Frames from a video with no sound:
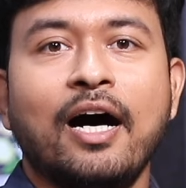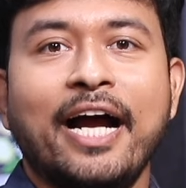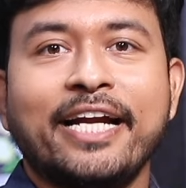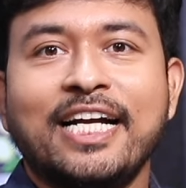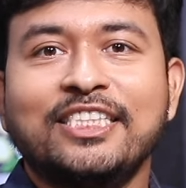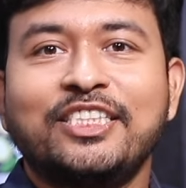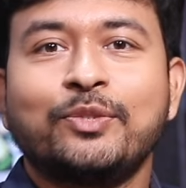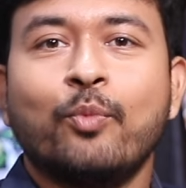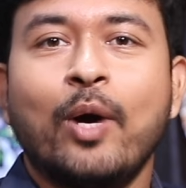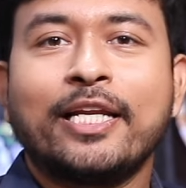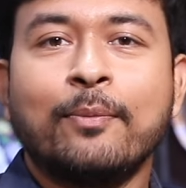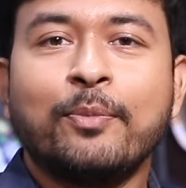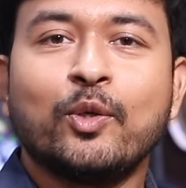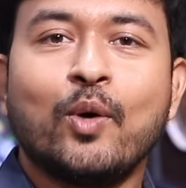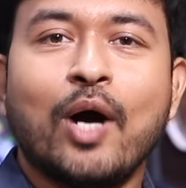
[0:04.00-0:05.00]
హాయ్ గైస్
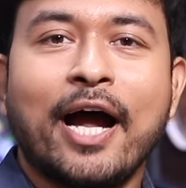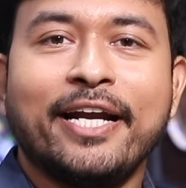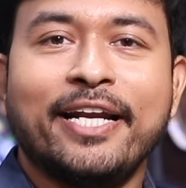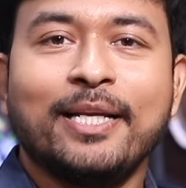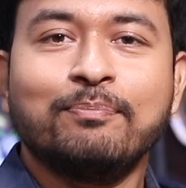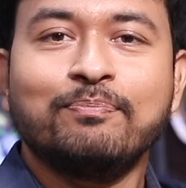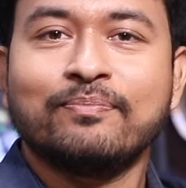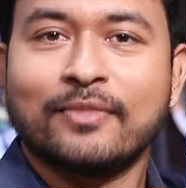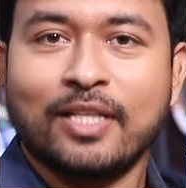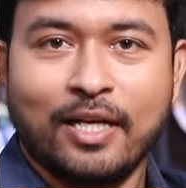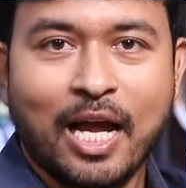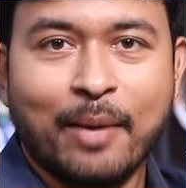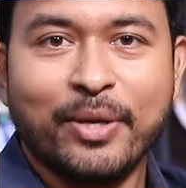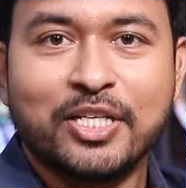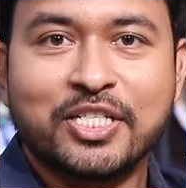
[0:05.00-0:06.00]
వెల్కమ్ టు ఐ డ్రీమ్
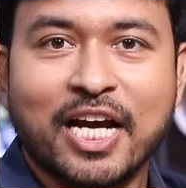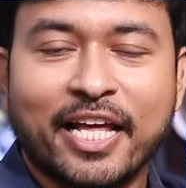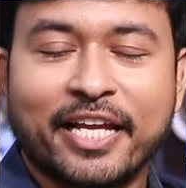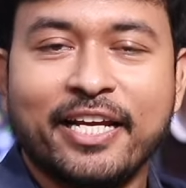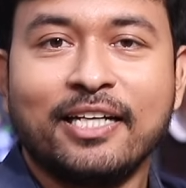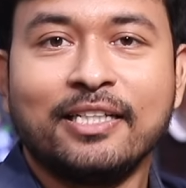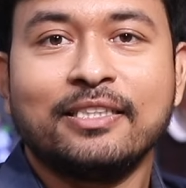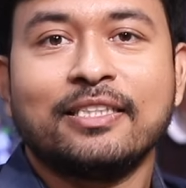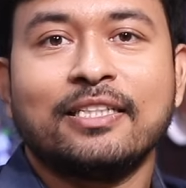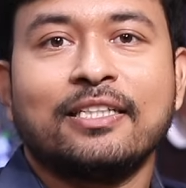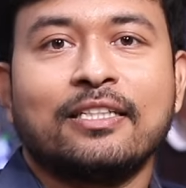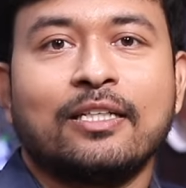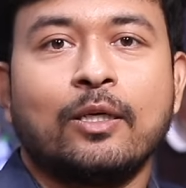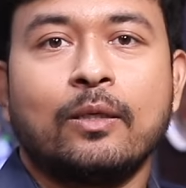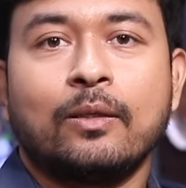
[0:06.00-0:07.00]
నా పేరు చాణక్య
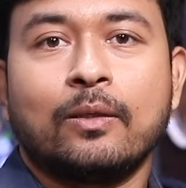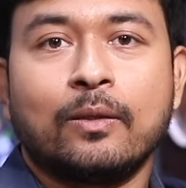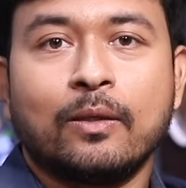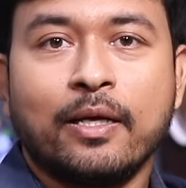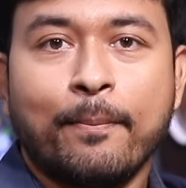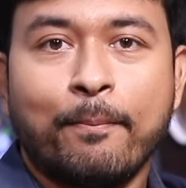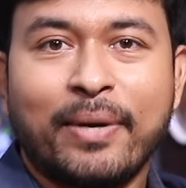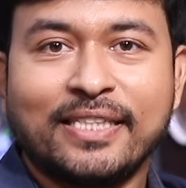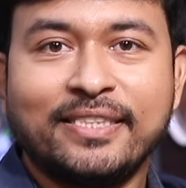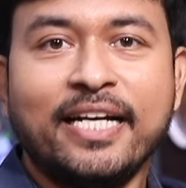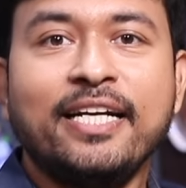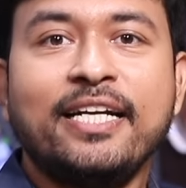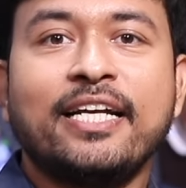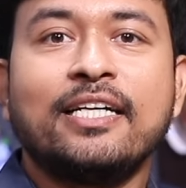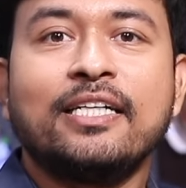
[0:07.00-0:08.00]

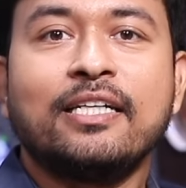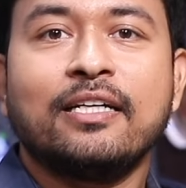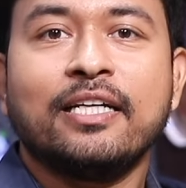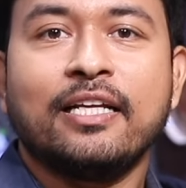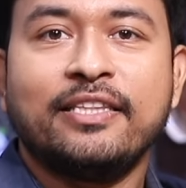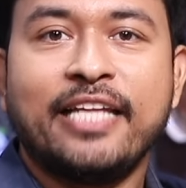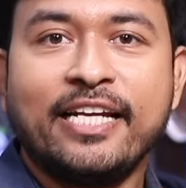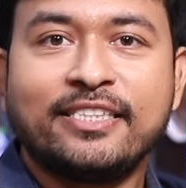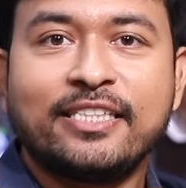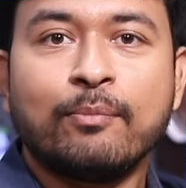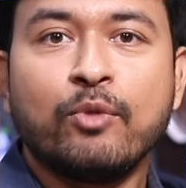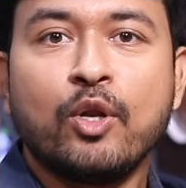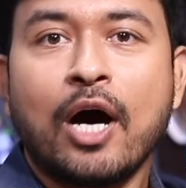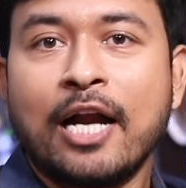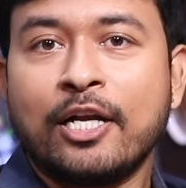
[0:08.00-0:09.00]
ప్రజెంట్
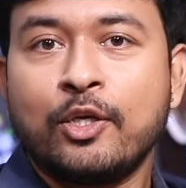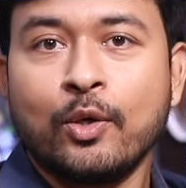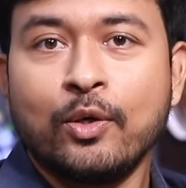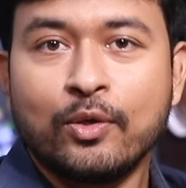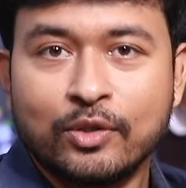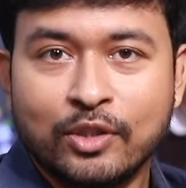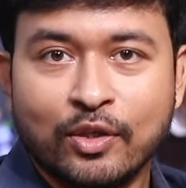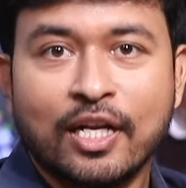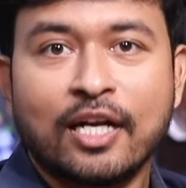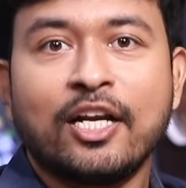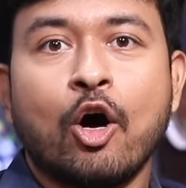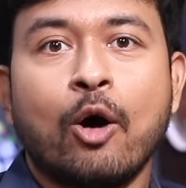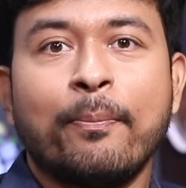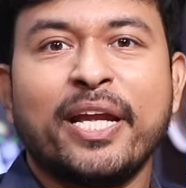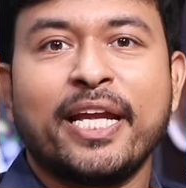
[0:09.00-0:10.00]
దేశంలో అట్టుడుకుతున్న
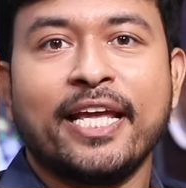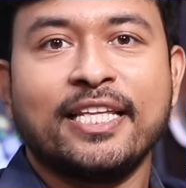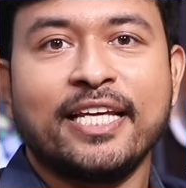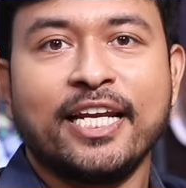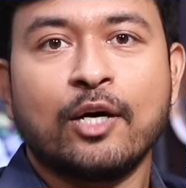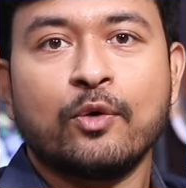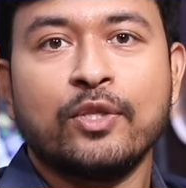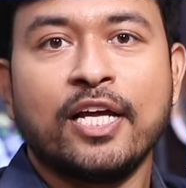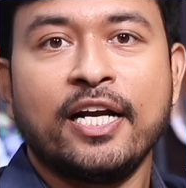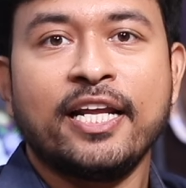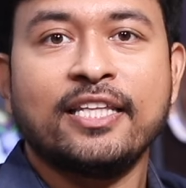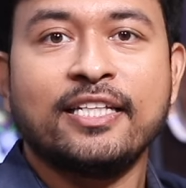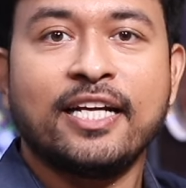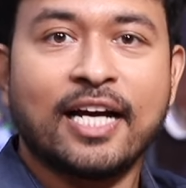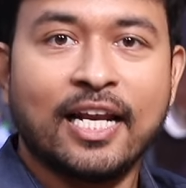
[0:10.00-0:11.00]
టాపిక్ ఏదైనా ఉందంటే
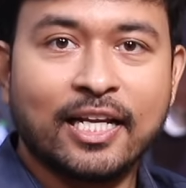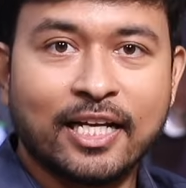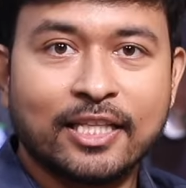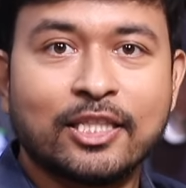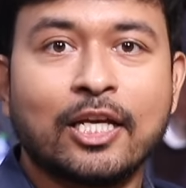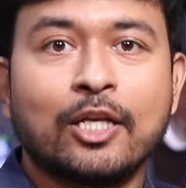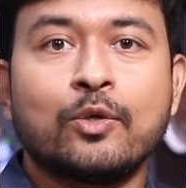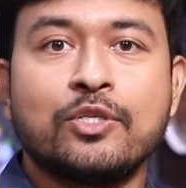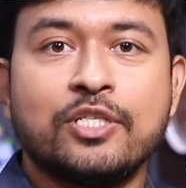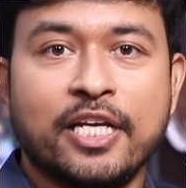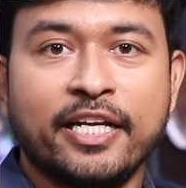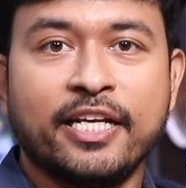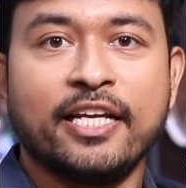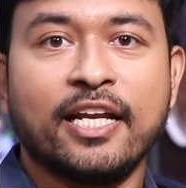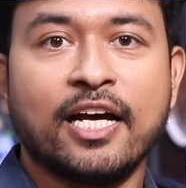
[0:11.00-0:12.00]
అది కలకత్తాలో
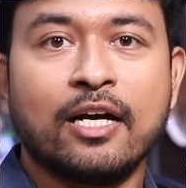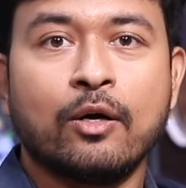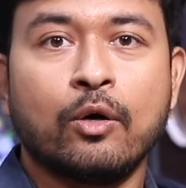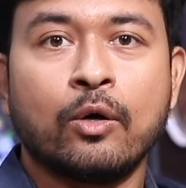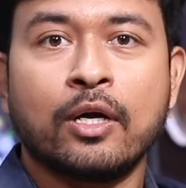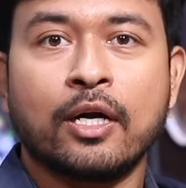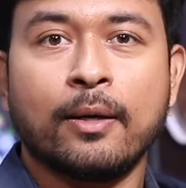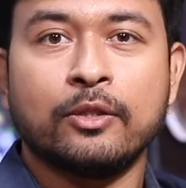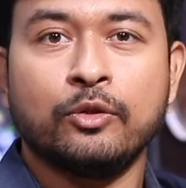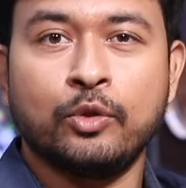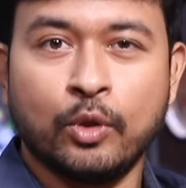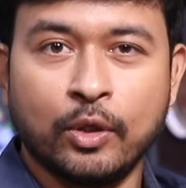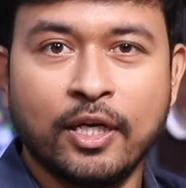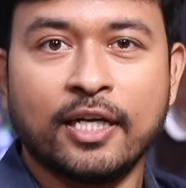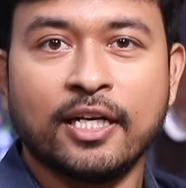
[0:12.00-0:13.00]
జరిగిన ఒక
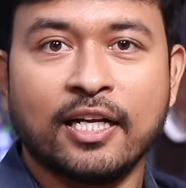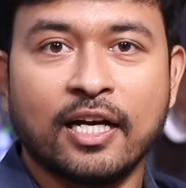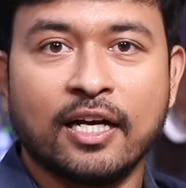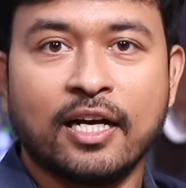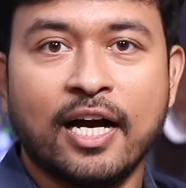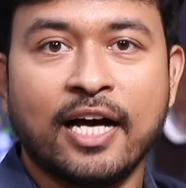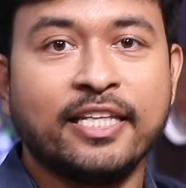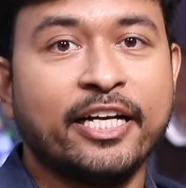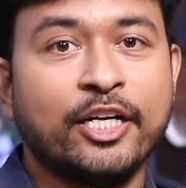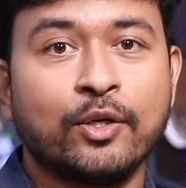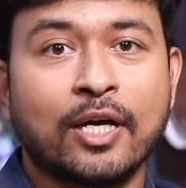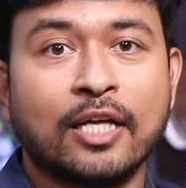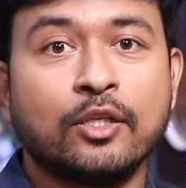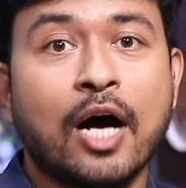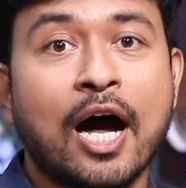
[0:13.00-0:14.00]
దుర్ఘటన అదేంటో
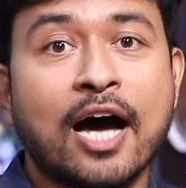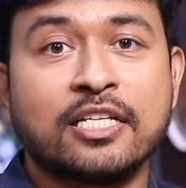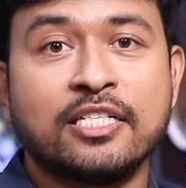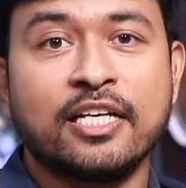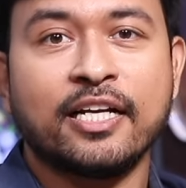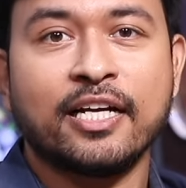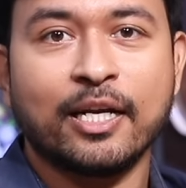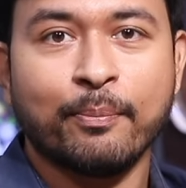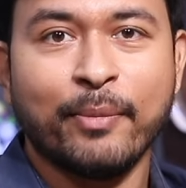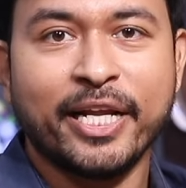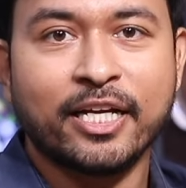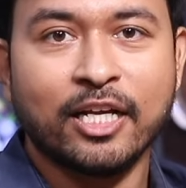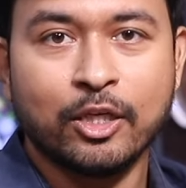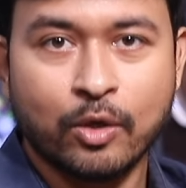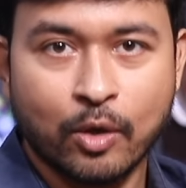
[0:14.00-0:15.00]
కాదు ఆర్జేకర్
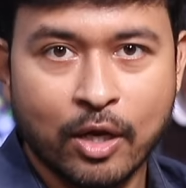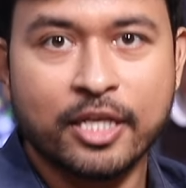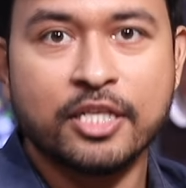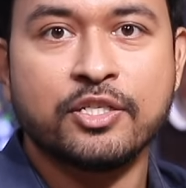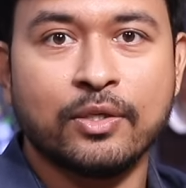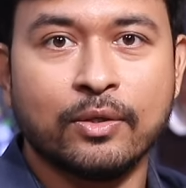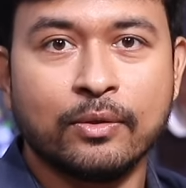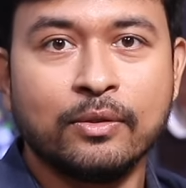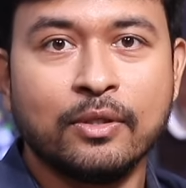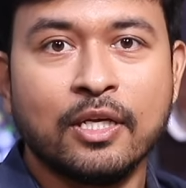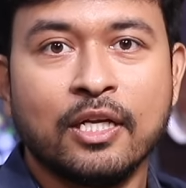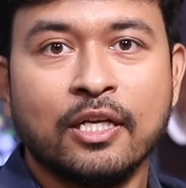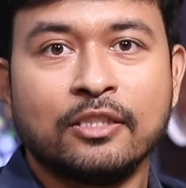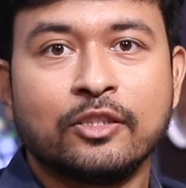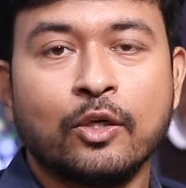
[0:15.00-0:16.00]
మెడికల్ కాలేజ్లో
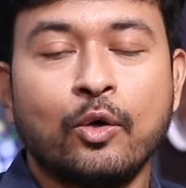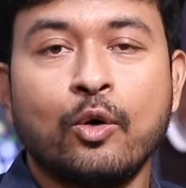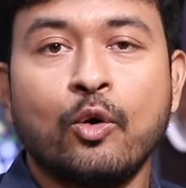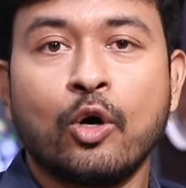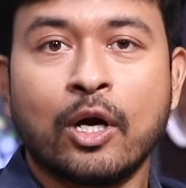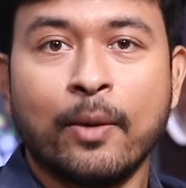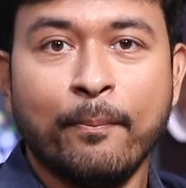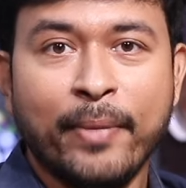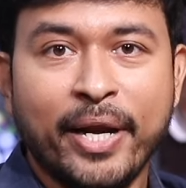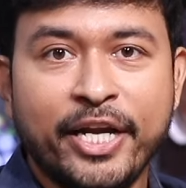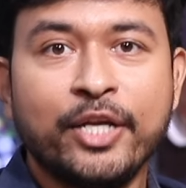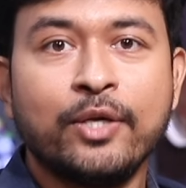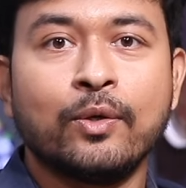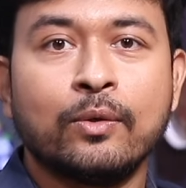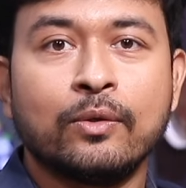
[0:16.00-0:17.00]
సో ఒక
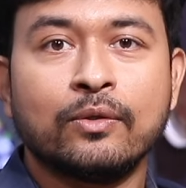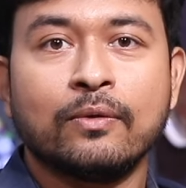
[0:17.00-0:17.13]
మెడికో